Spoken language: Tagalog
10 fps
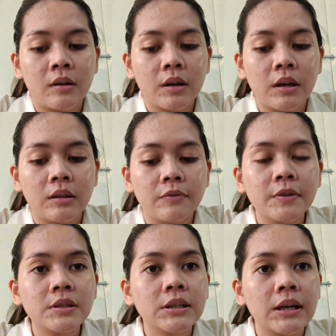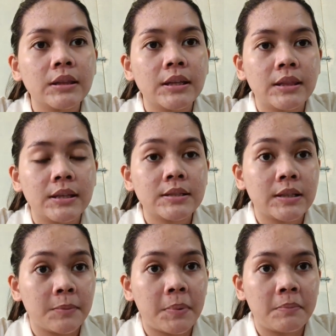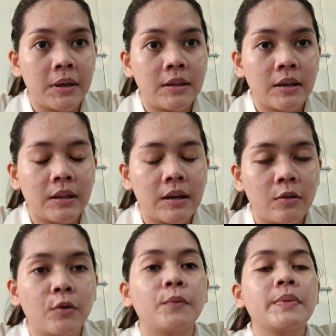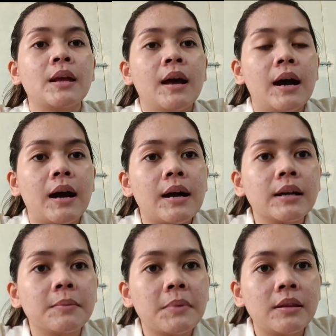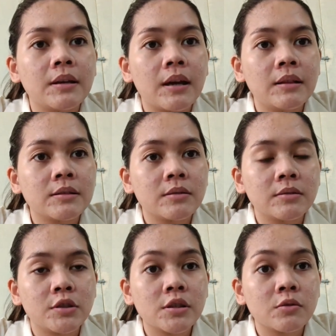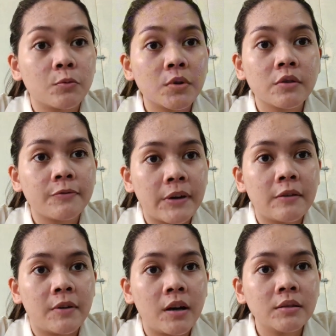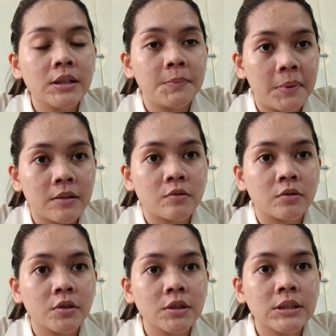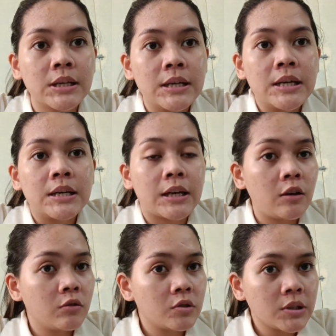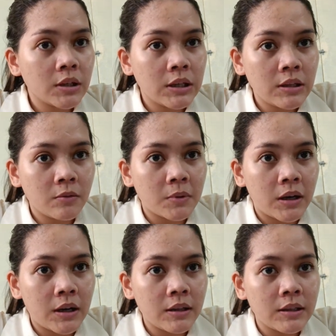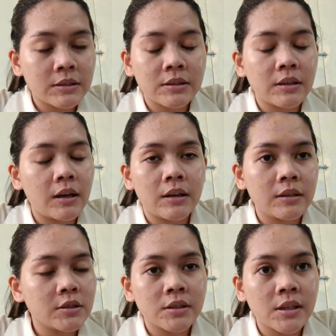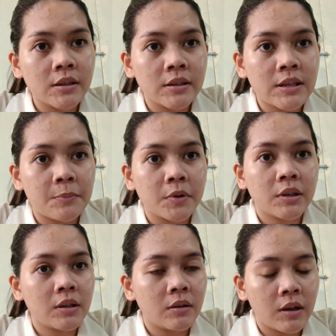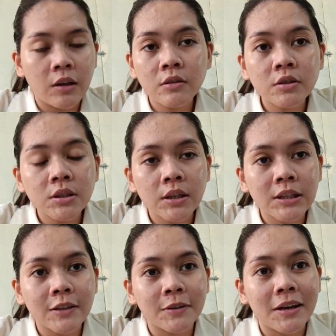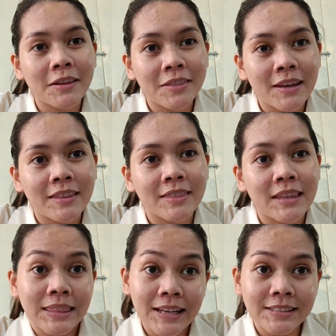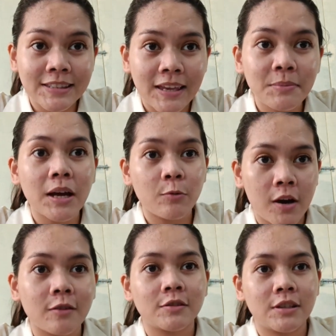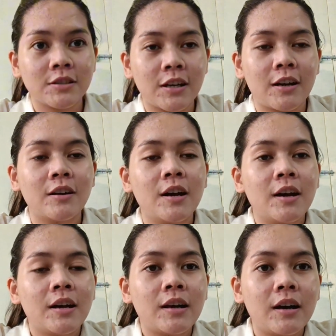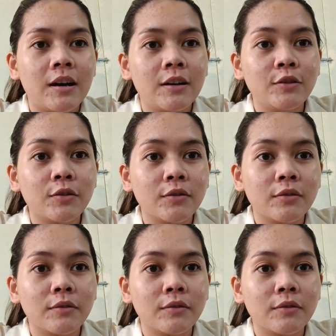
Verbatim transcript: Okay, the first thing I did is nagpa-medical ako. Ang aking medical is just worth 500 pesos. Ngayon ko siya ginawa, let's uh, it's just an example. Ginawa, ngayon ko siya ginawa and then the next day nakuha ko na siya uh, yung